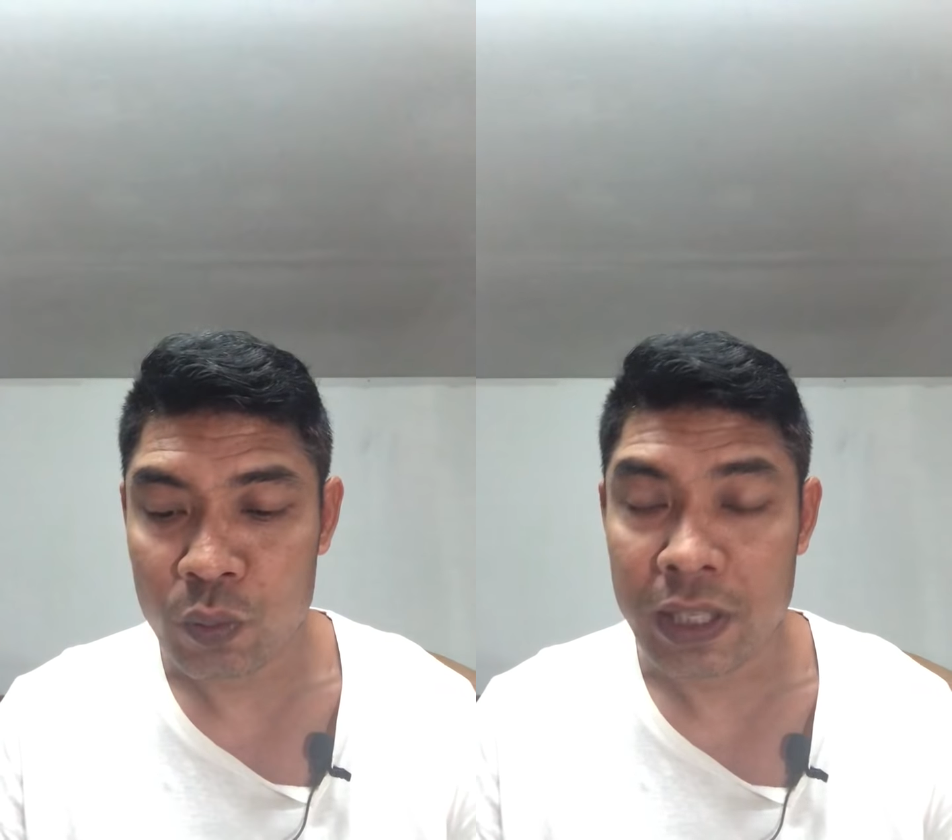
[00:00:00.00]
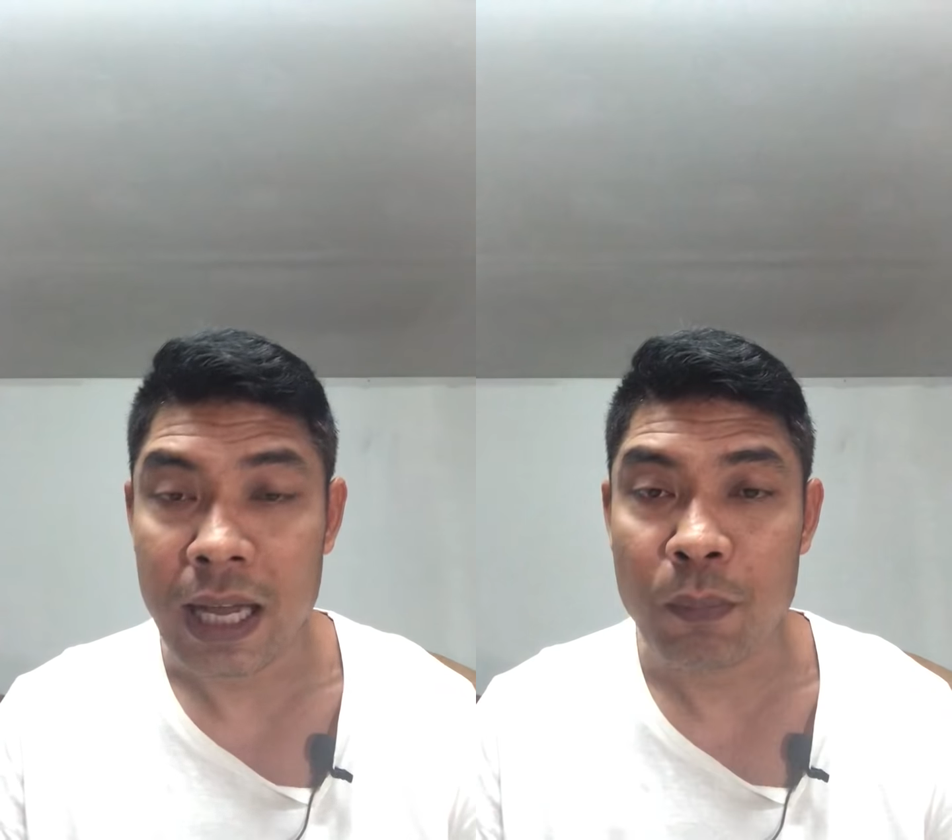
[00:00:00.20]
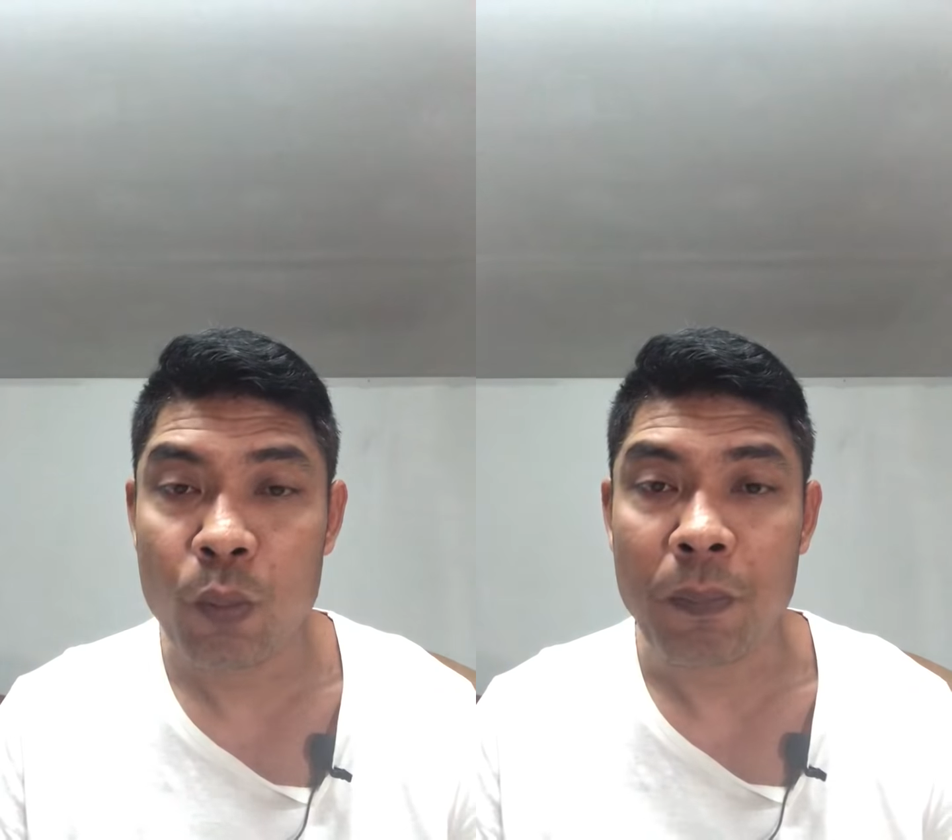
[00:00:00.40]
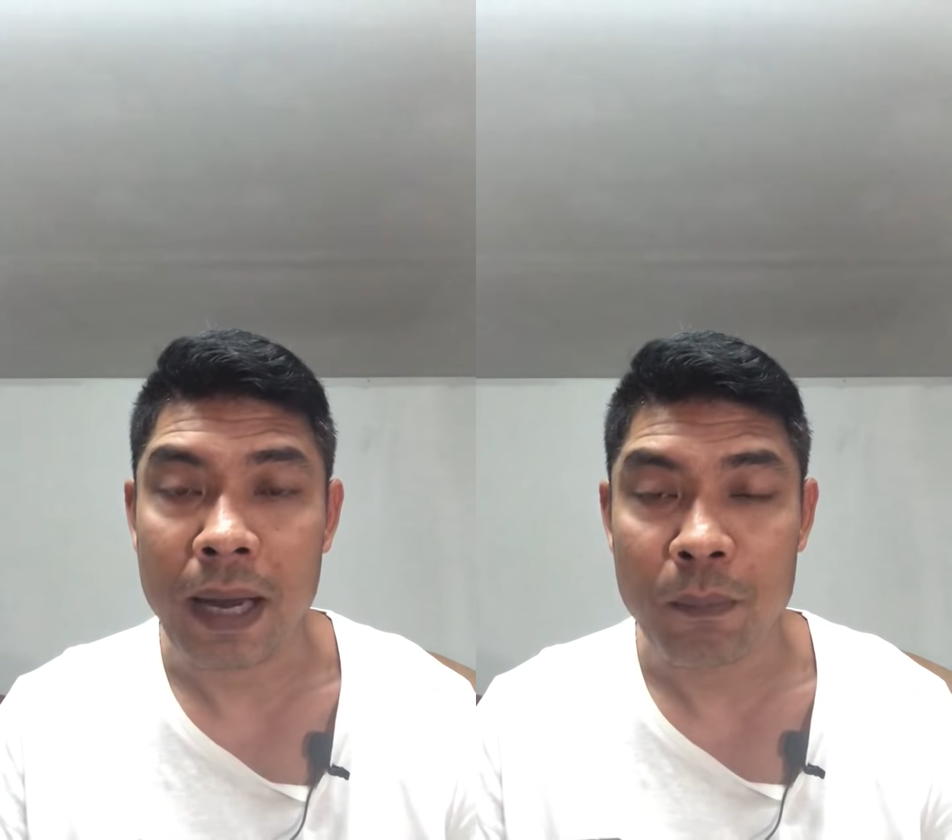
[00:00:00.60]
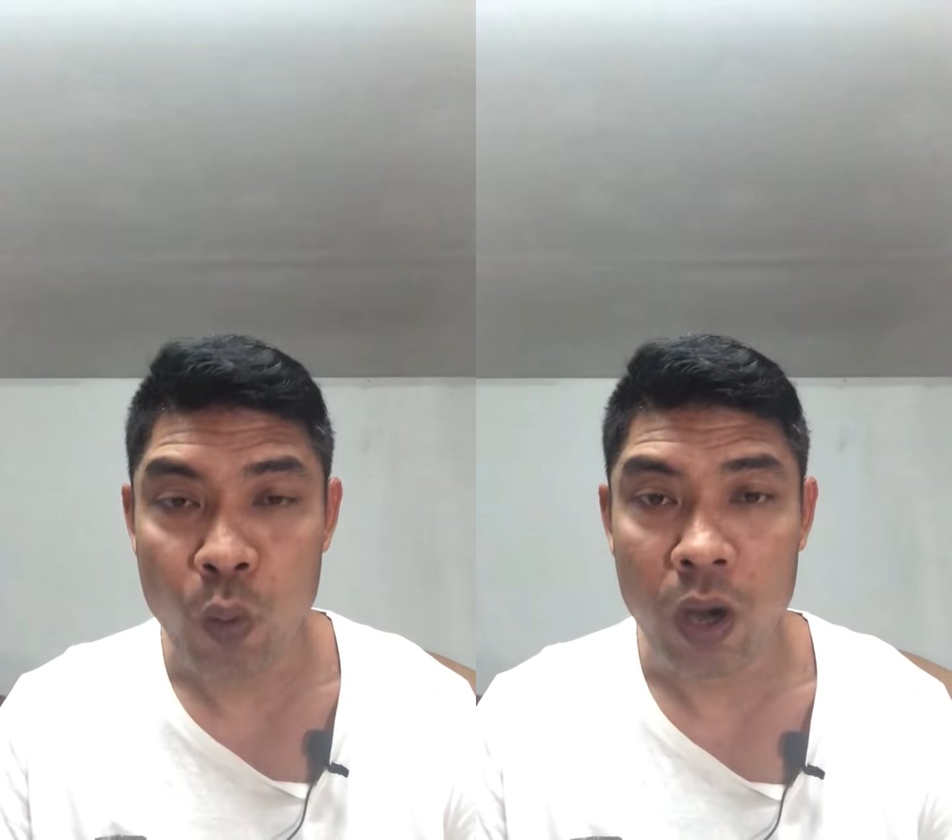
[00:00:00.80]
ควิทยาพุ่ม
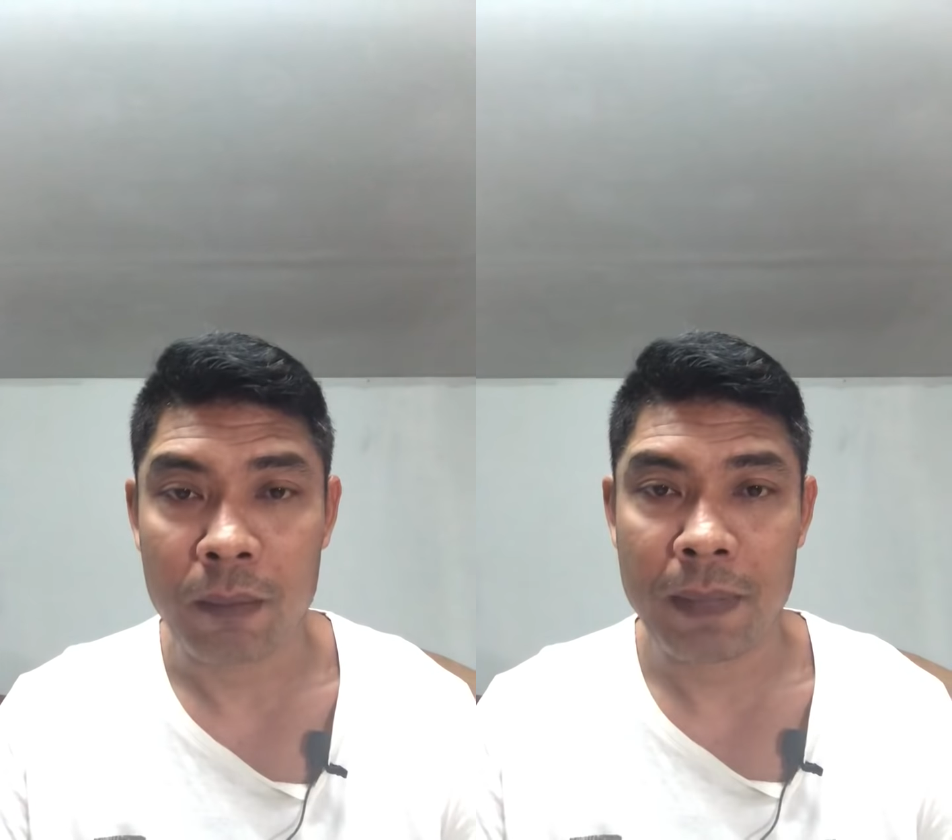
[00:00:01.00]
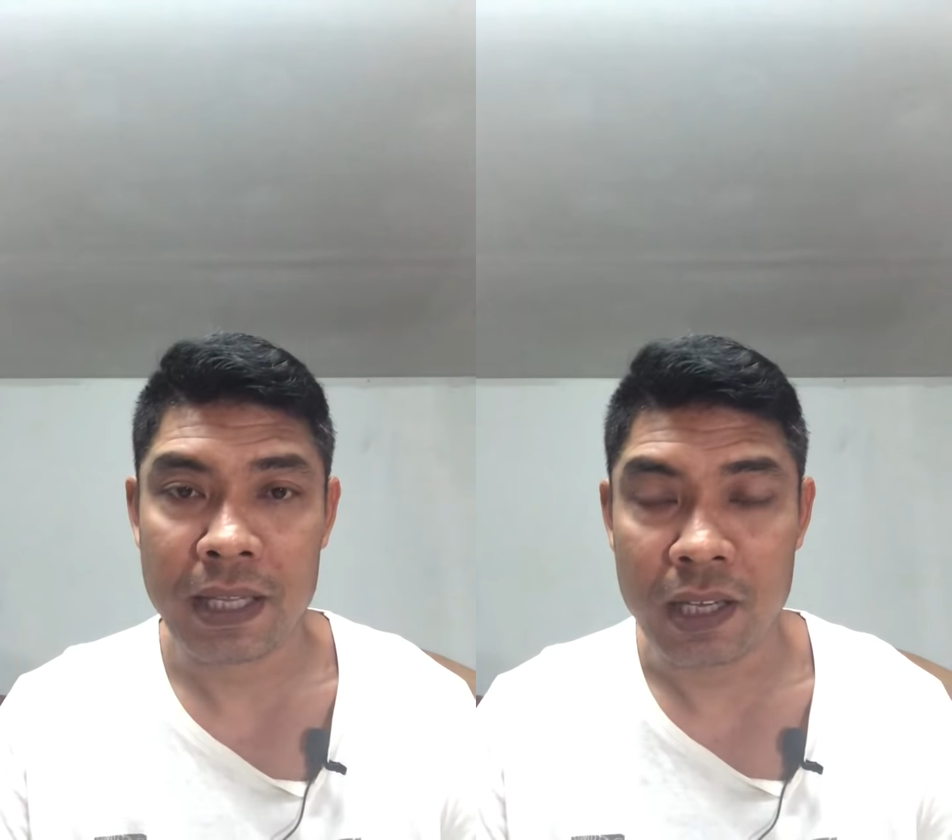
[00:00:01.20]
พันม่วงไป